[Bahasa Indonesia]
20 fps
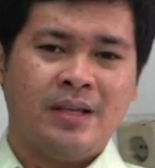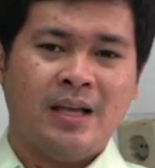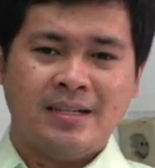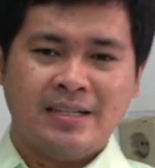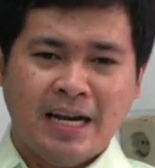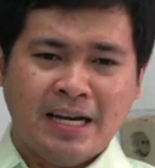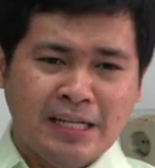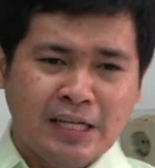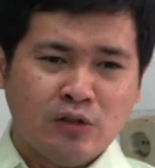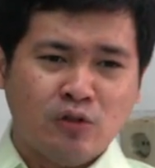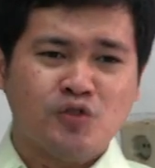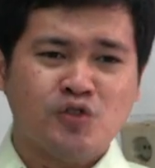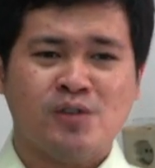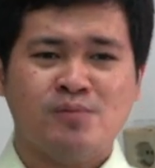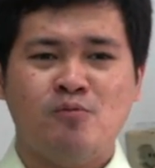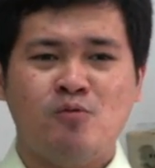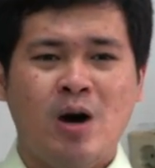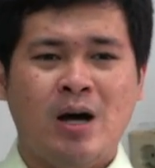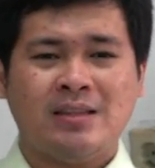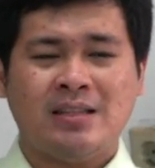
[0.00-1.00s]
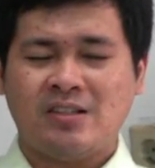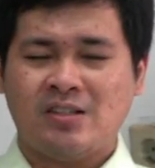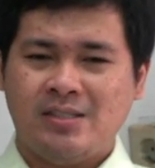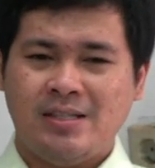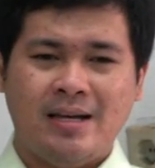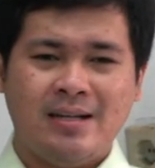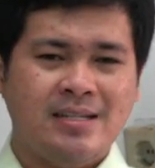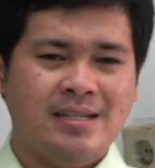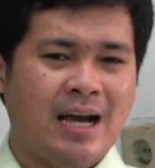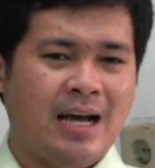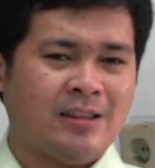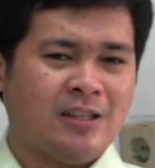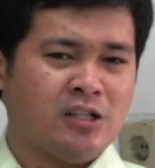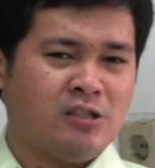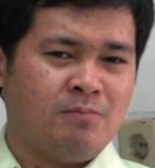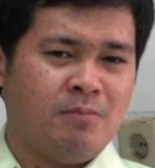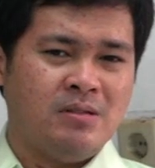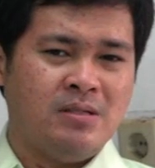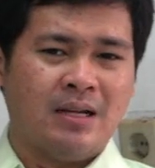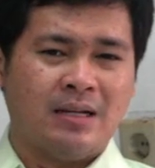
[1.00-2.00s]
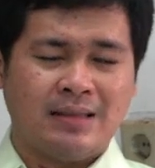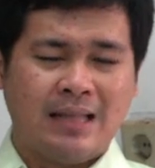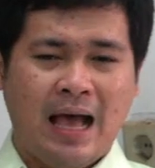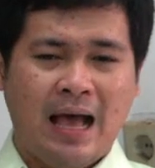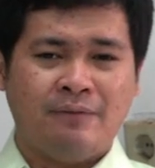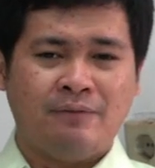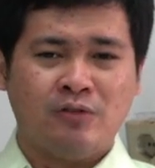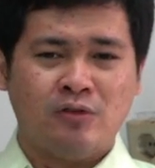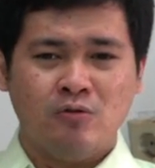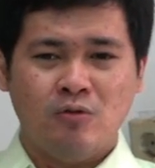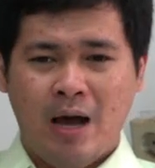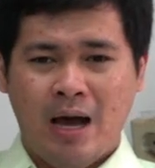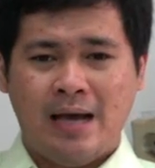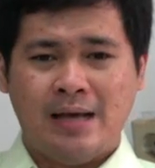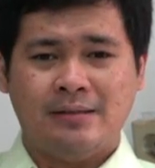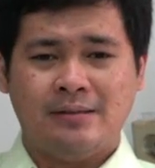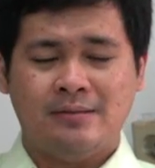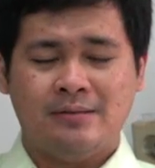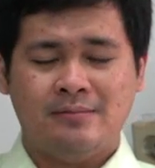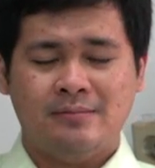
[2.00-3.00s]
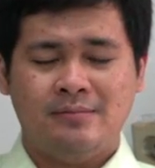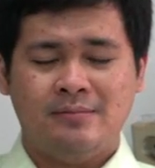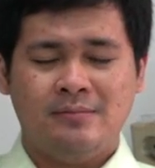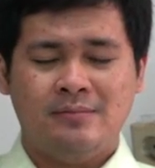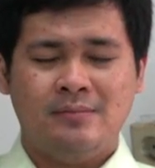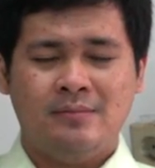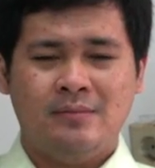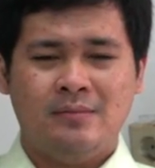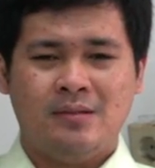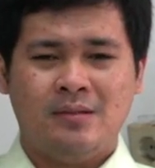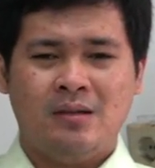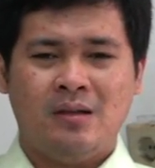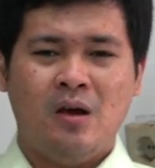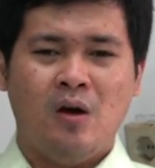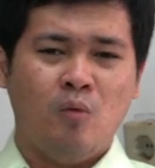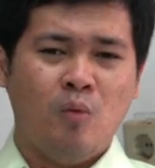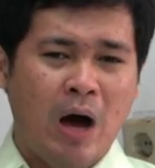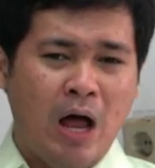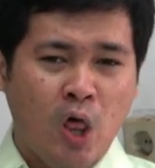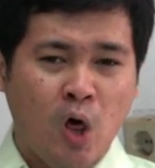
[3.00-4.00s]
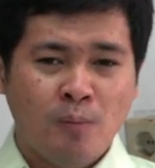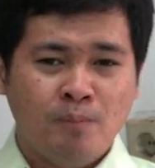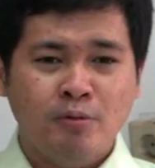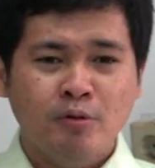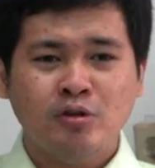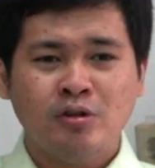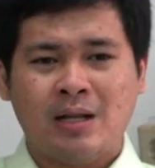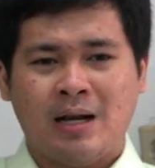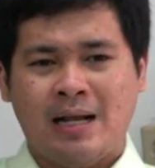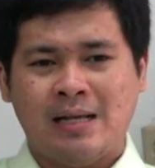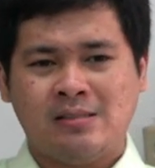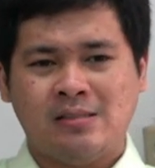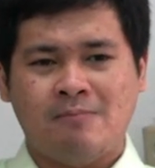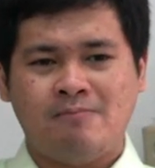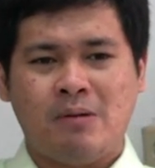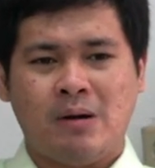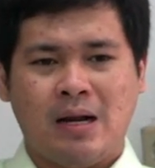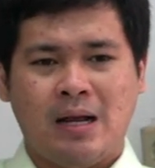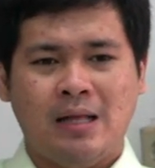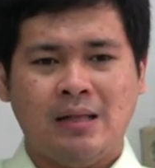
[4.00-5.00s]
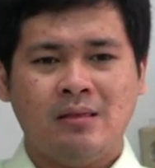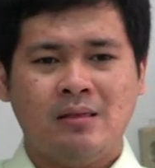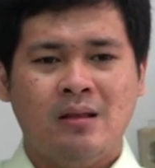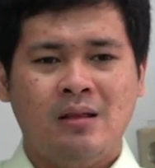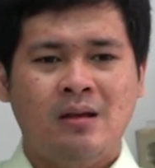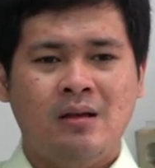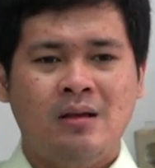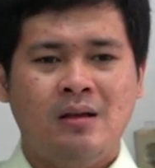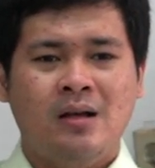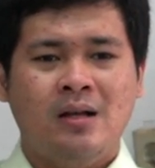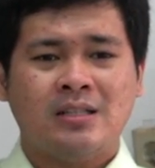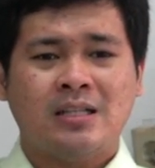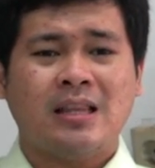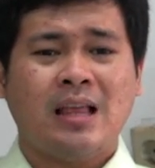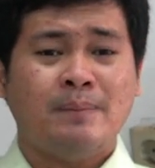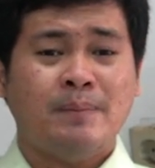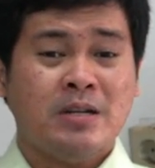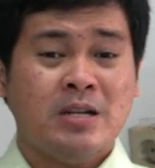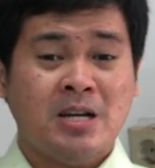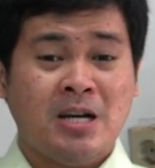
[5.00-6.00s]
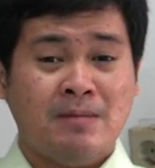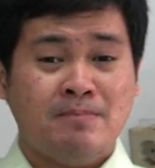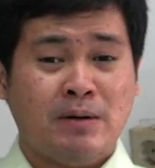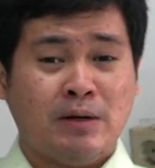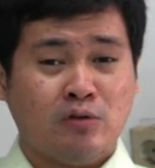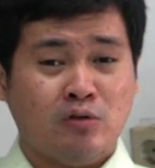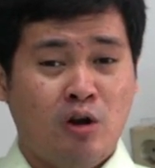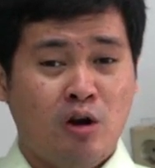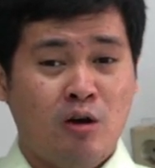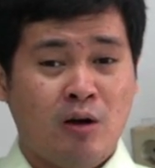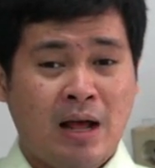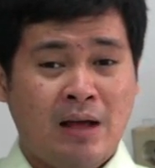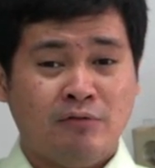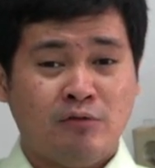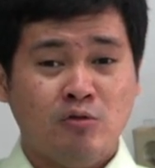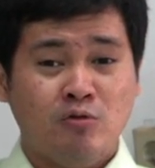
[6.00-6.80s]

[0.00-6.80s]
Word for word: Dan itu semua terjadi atas penyertaan Tuhan. Walaupun terasa berat, tetapi dengan pertolongan